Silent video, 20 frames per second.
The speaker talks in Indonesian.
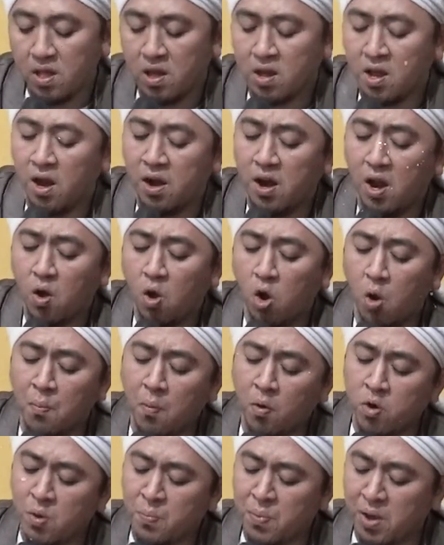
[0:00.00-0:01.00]
karena kalau
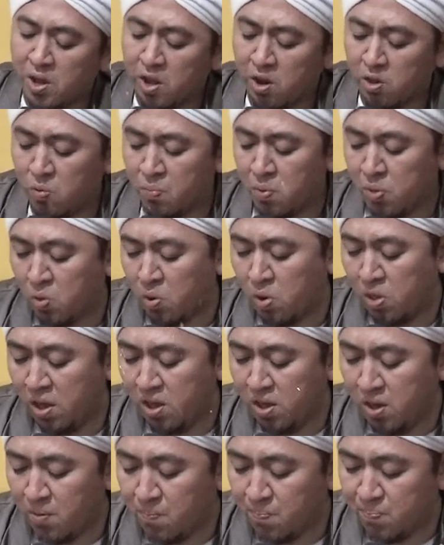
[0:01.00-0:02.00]
mau dipikir
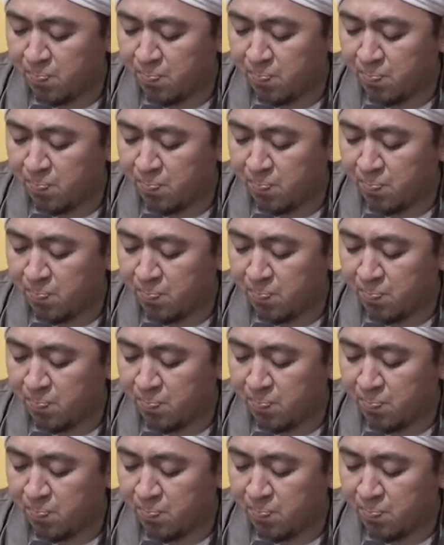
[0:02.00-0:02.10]
sebetulnya ya